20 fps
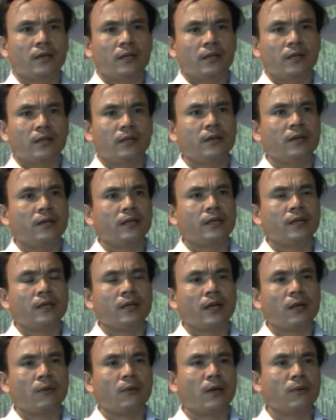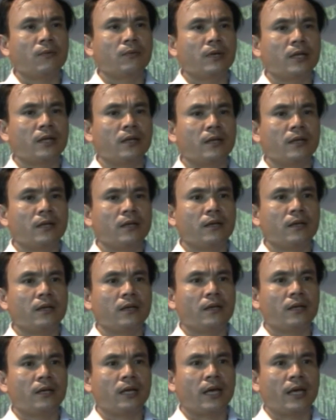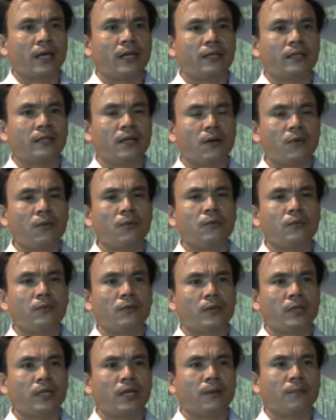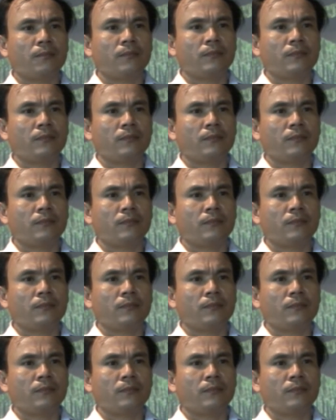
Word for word: người lao động đến hải dấu nuôi tâm,